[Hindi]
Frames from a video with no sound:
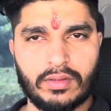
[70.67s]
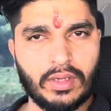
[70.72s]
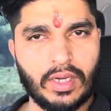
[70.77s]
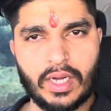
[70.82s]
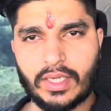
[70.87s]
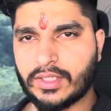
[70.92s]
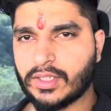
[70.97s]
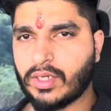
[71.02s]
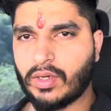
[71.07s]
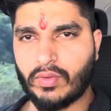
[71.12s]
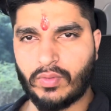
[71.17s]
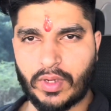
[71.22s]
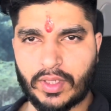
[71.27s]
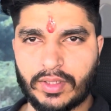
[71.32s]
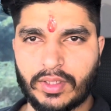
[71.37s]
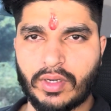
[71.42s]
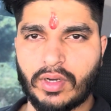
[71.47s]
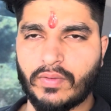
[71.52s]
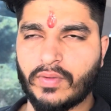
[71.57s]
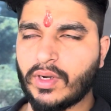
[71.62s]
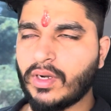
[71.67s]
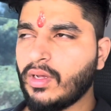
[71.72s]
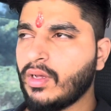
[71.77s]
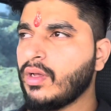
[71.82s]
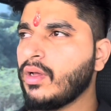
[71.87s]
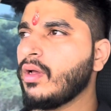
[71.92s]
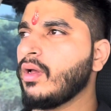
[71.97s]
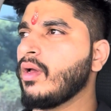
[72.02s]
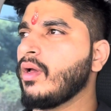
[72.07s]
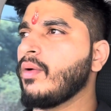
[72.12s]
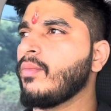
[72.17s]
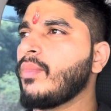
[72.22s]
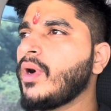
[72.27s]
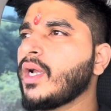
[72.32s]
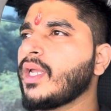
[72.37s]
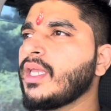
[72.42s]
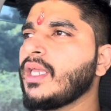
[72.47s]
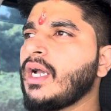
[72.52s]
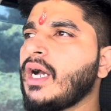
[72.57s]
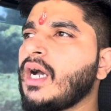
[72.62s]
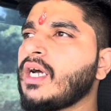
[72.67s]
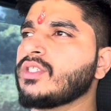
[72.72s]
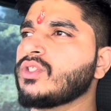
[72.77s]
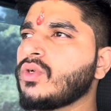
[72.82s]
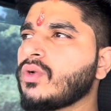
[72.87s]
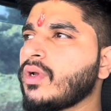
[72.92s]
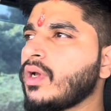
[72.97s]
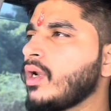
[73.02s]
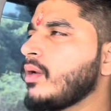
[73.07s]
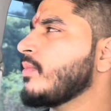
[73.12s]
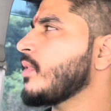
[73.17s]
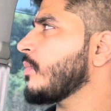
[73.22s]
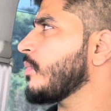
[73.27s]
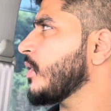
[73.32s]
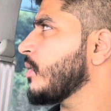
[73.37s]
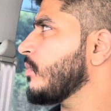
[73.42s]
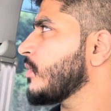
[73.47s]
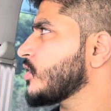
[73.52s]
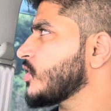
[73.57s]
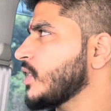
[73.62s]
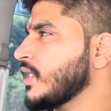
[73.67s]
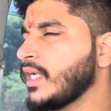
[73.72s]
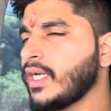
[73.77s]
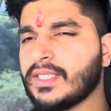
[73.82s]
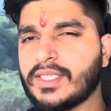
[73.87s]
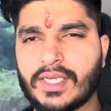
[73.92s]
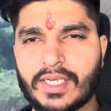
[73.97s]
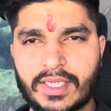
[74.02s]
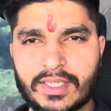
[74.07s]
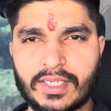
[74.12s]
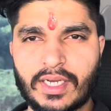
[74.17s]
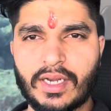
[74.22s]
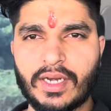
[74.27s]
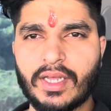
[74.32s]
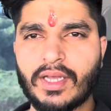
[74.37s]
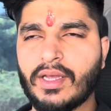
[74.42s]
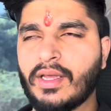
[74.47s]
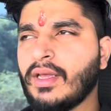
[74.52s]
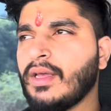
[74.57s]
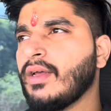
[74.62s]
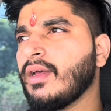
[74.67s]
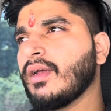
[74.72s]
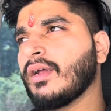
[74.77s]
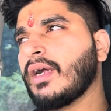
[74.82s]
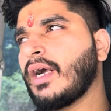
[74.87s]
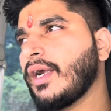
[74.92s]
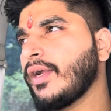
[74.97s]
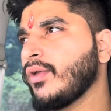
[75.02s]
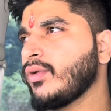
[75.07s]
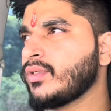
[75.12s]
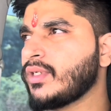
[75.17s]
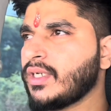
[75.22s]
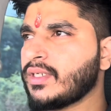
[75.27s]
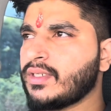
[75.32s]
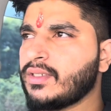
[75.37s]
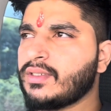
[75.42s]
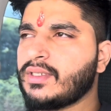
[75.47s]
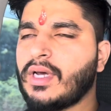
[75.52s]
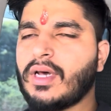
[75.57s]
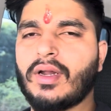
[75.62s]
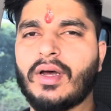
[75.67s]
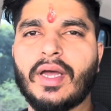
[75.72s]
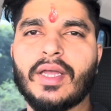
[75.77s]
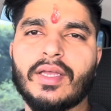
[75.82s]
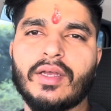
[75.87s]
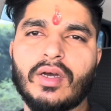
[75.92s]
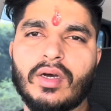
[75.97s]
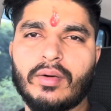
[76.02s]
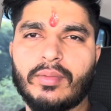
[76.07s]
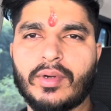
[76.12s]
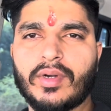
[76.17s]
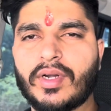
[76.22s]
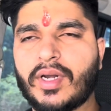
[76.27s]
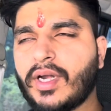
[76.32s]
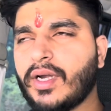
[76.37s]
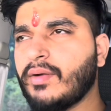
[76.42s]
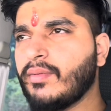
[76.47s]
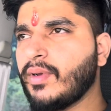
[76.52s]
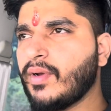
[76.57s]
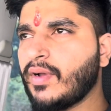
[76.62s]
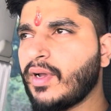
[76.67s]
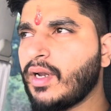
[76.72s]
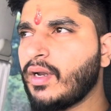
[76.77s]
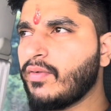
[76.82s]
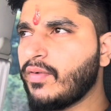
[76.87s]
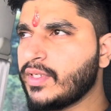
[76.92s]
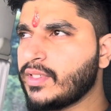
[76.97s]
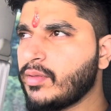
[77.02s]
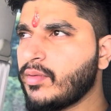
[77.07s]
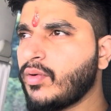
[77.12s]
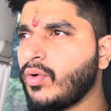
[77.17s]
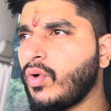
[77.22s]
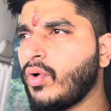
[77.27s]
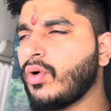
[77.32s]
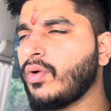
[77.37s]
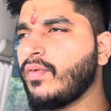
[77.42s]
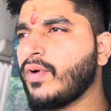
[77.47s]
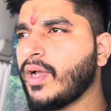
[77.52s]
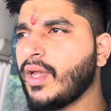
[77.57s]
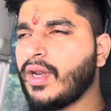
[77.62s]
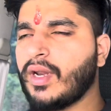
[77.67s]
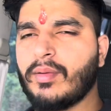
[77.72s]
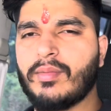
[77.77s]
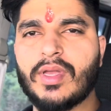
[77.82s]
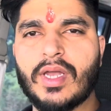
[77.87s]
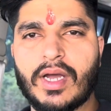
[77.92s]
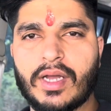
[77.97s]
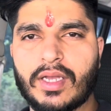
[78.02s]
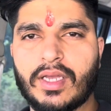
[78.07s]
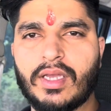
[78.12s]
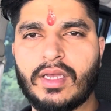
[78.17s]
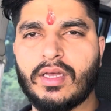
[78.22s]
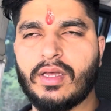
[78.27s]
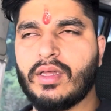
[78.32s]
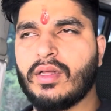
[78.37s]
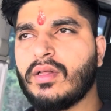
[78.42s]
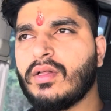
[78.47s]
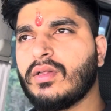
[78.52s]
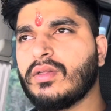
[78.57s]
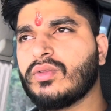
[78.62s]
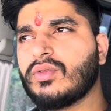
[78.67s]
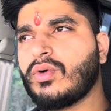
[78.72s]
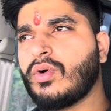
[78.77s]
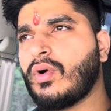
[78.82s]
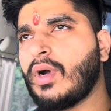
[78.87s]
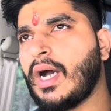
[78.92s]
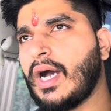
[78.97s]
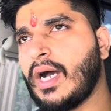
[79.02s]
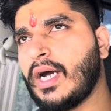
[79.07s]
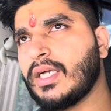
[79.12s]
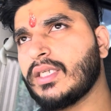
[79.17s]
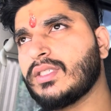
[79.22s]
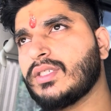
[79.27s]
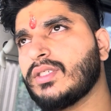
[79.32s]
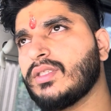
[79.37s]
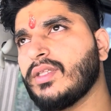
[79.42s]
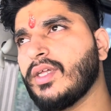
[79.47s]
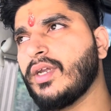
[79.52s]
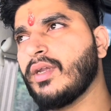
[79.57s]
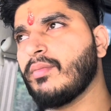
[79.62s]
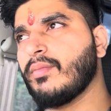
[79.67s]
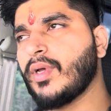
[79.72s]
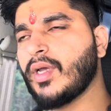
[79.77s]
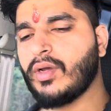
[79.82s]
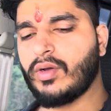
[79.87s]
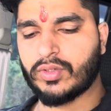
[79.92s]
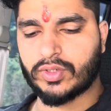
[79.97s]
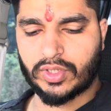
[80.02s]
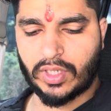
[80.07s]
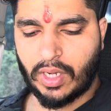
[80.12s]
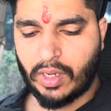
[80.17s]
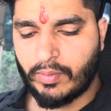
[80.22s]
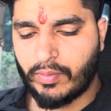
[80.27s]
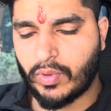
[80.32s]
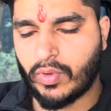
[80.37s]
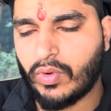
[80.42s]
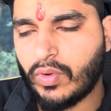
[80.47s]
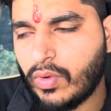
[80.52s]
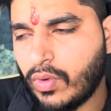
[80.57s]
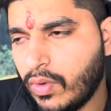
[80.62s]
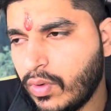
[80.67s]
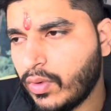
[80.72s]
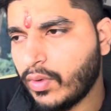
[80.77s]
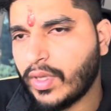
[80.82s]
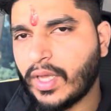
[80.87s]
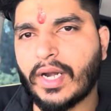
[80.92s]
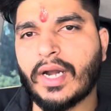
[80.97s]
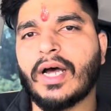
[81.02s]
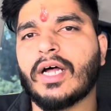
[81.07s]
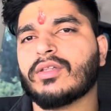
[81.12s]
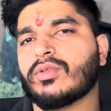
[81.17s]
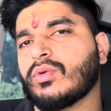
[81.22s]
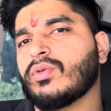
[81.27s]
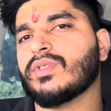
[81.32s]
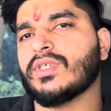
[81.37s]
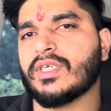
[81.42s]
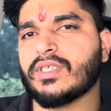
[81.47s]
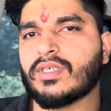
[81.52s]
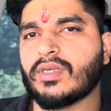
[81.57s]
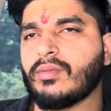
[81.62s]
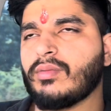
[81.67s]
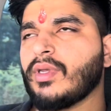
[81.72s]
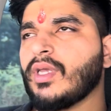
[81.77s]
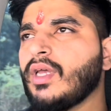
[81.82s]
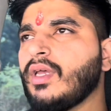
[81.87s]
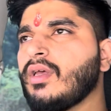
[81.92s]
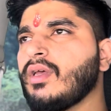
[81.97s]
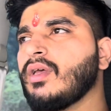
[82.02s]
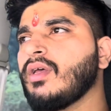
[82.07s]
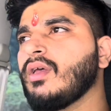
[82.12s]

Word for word: आज करवा दिया हवन बाकी आज और कल में अपनी मशीन आ जाएंगी सारी कार्डियो सेक्शन सारा आएगा अपना ट्रेड मिल वगैरह वैसे भी रोड वगैरह भी आ गई तो आज दिन में और शाम को या रात को जैसे भी है